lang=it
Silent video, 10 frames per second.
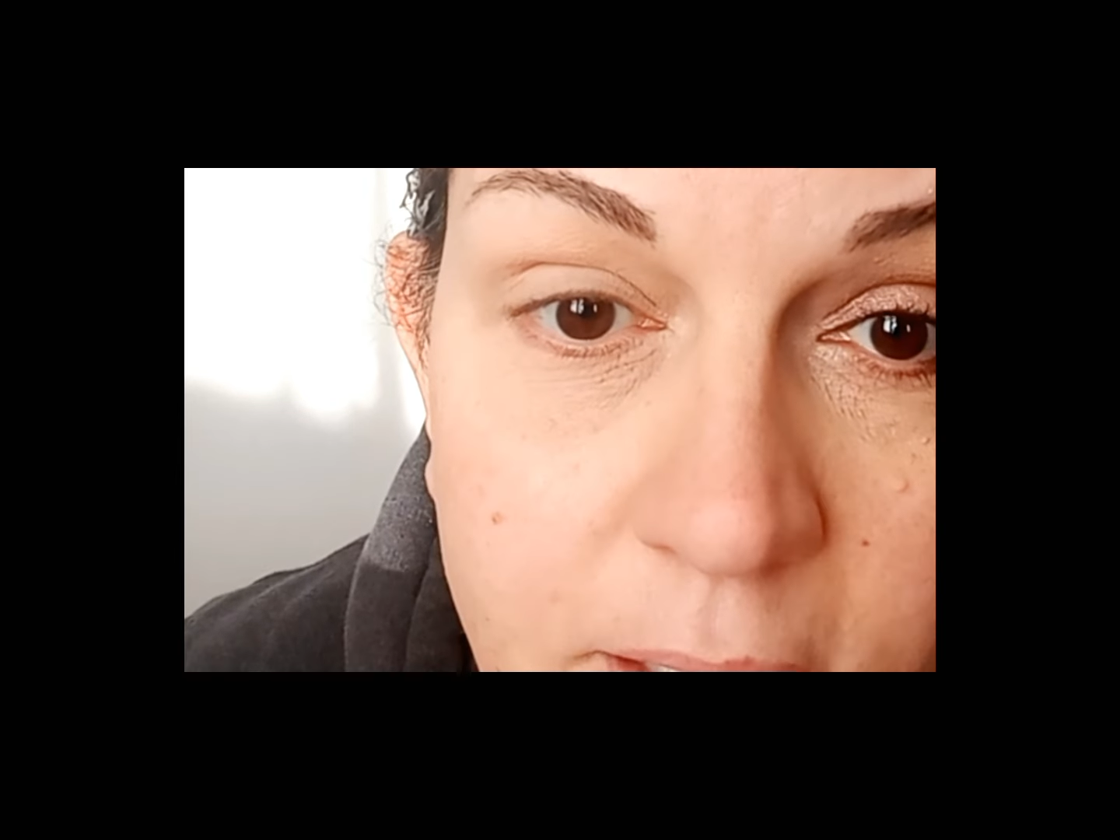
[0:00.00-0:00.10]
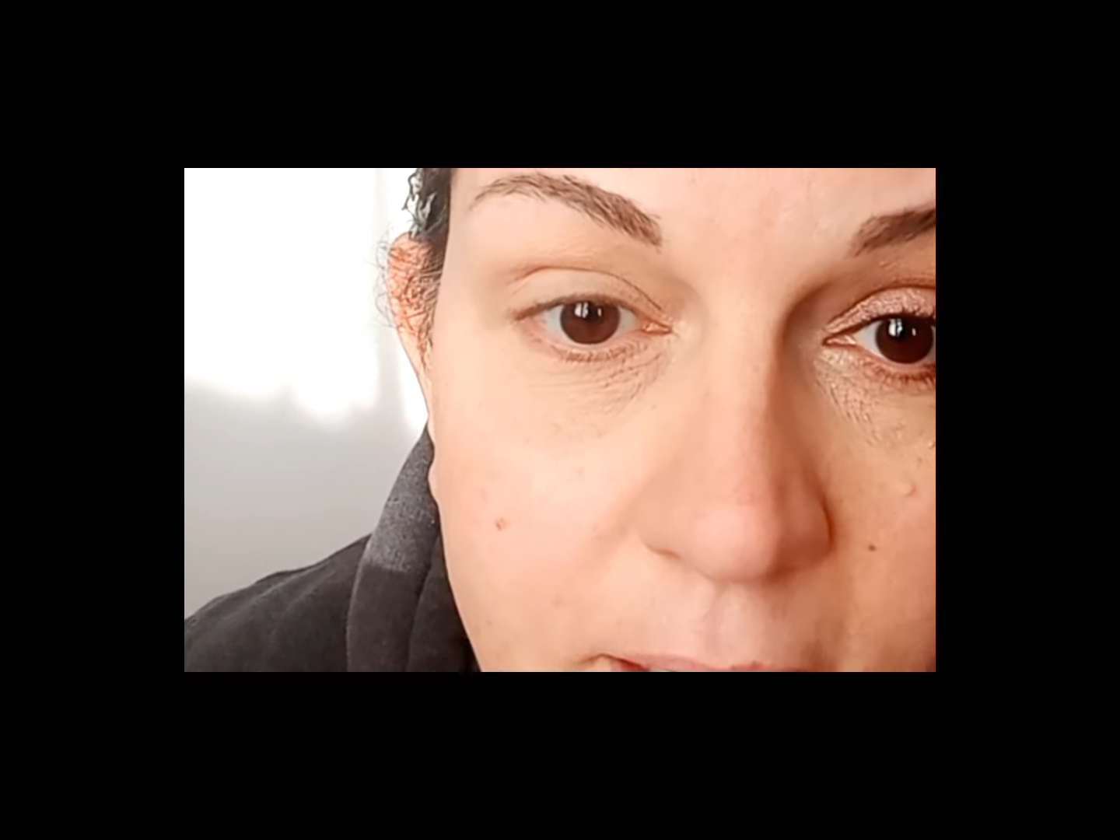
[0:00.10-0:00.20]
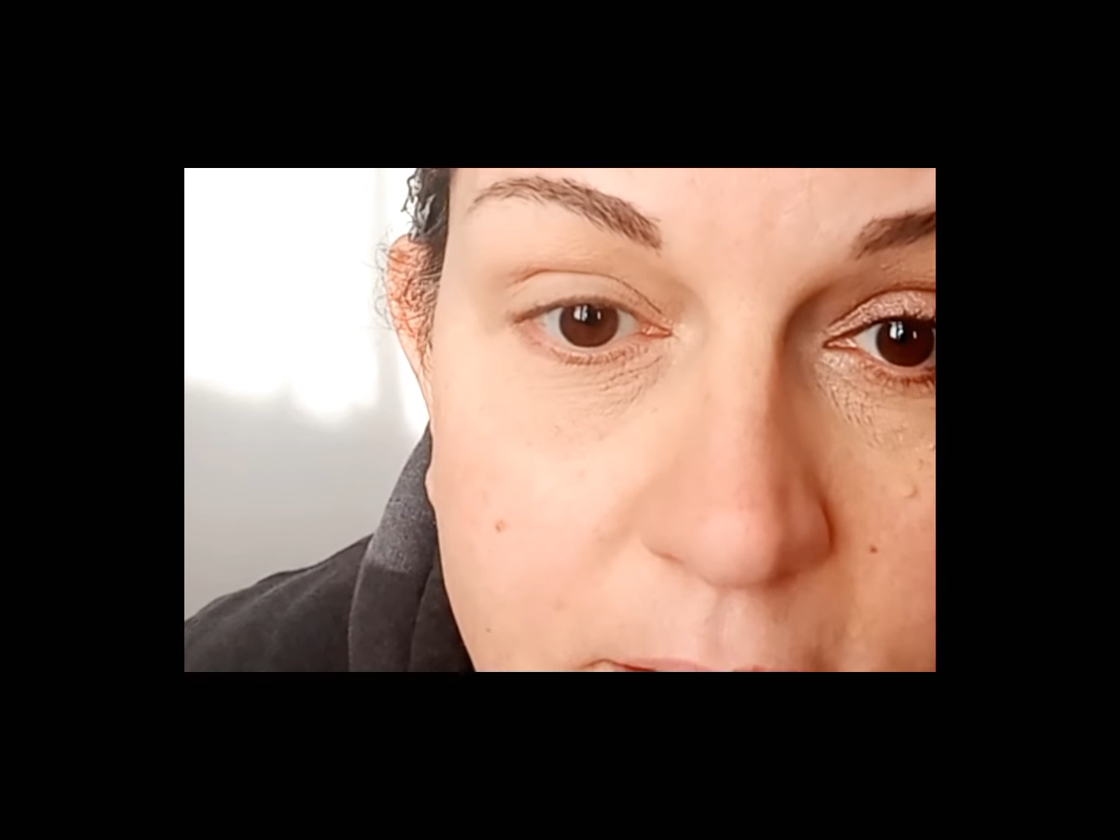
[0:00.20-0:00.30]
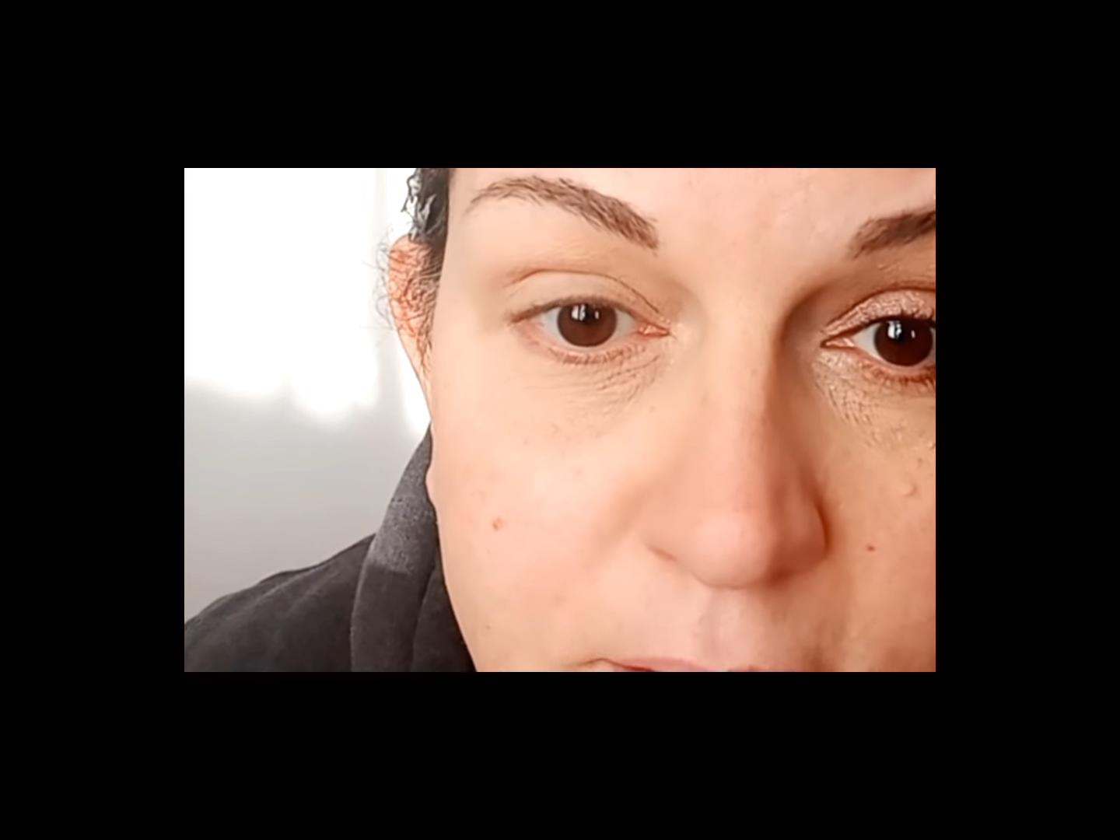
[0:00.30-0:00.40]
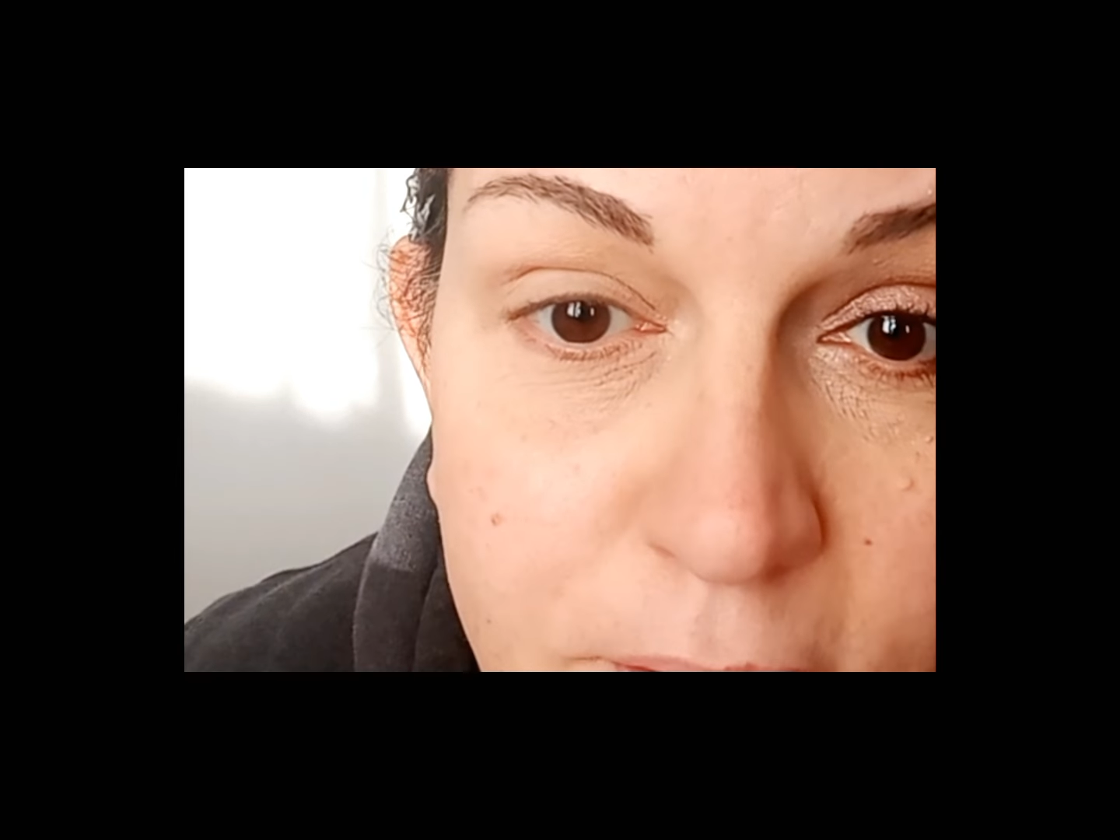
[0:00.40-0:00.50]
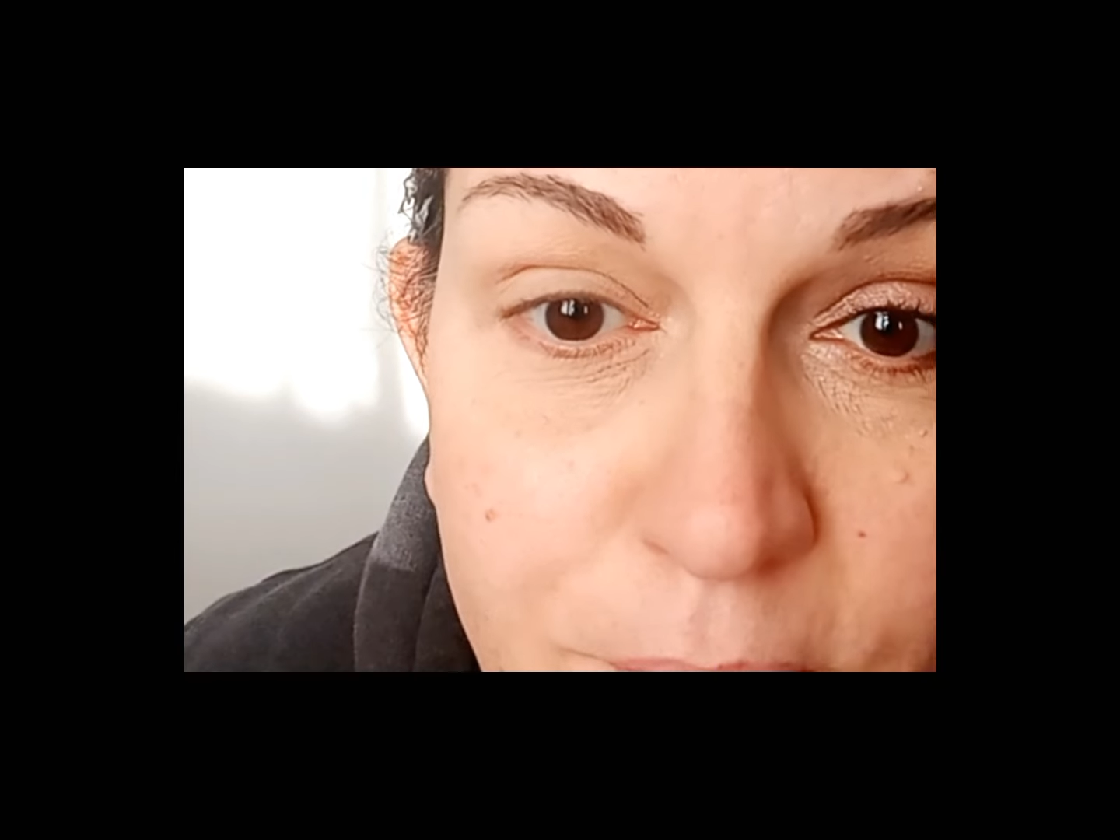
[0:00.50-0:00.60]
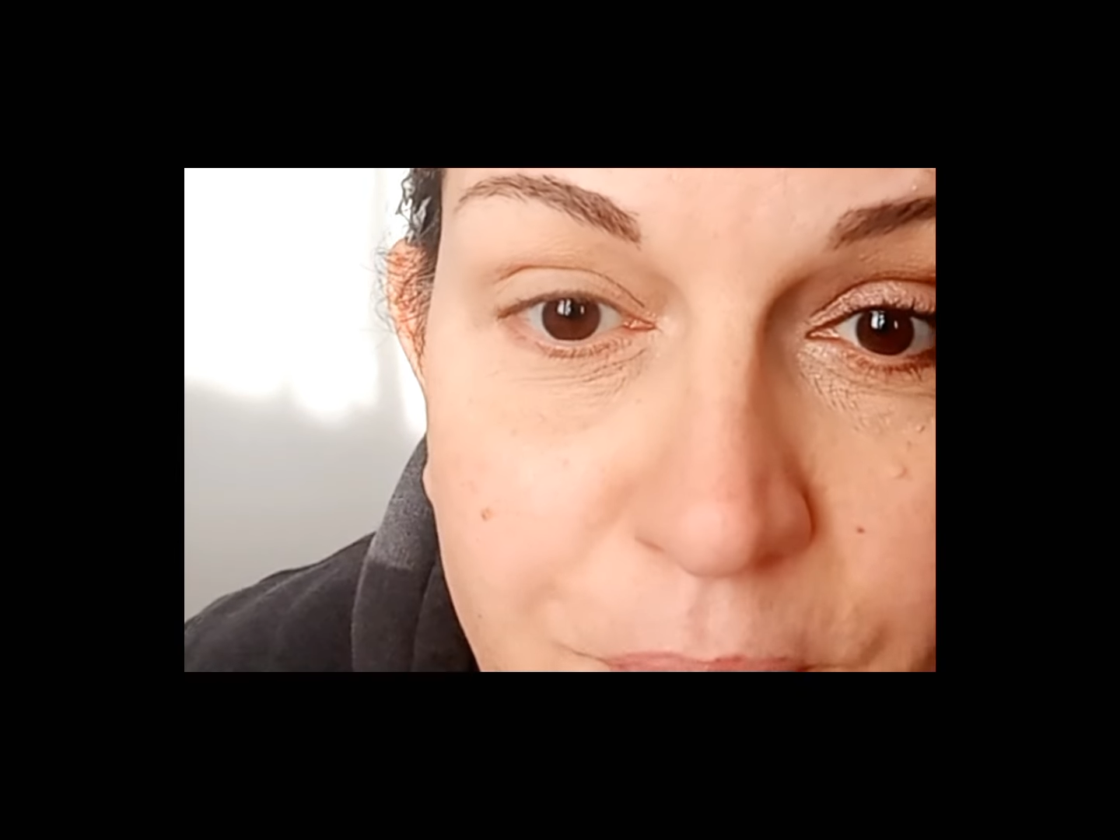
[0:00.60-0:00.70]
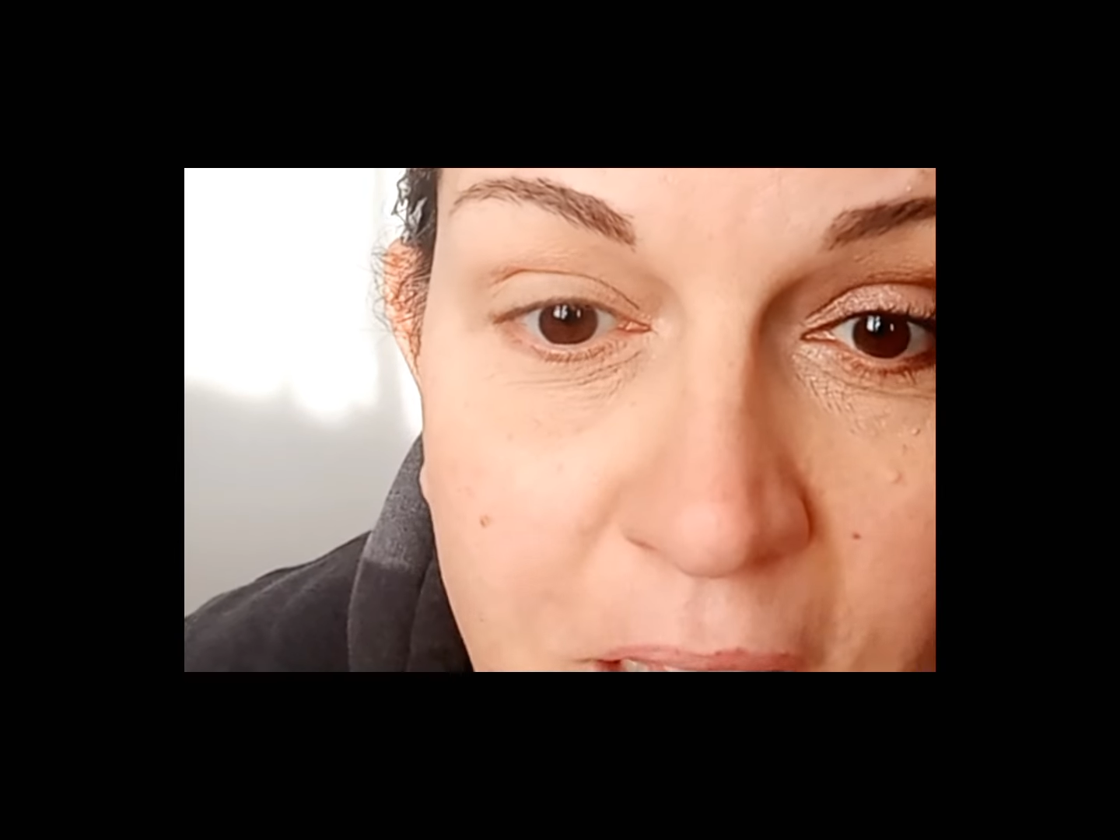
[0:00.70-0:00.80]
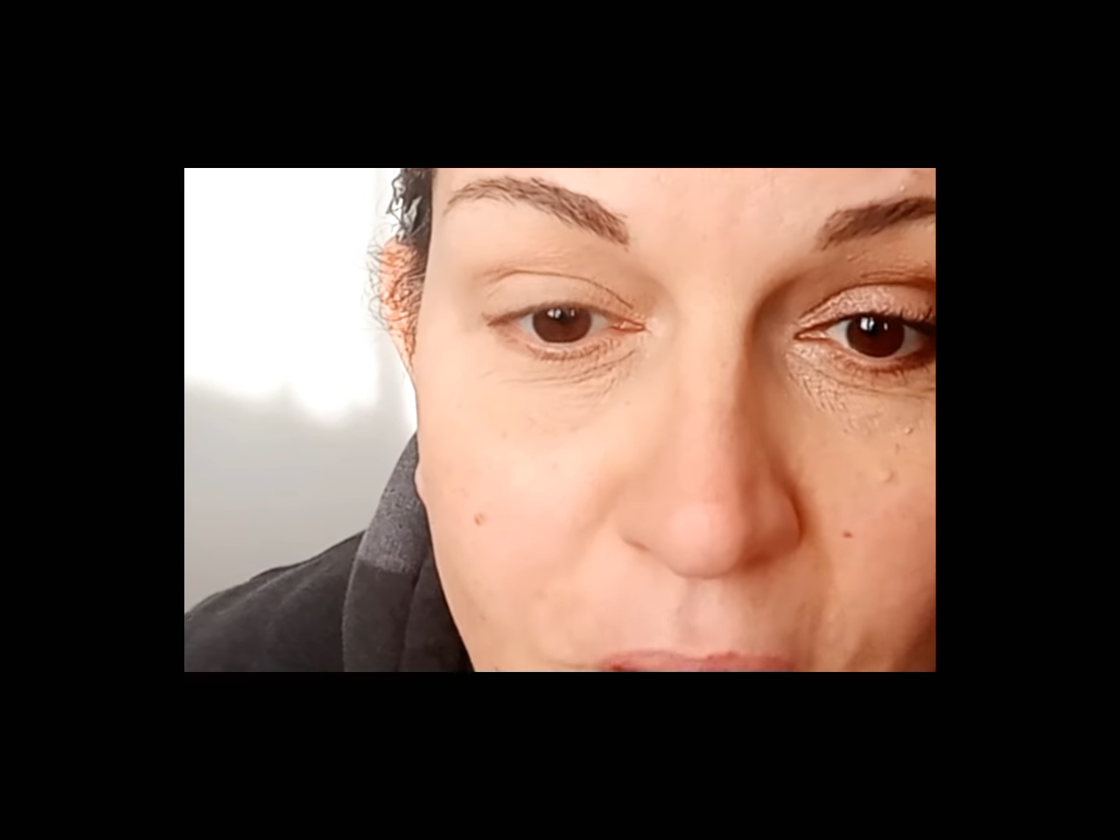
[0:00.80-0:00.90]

ragazzi,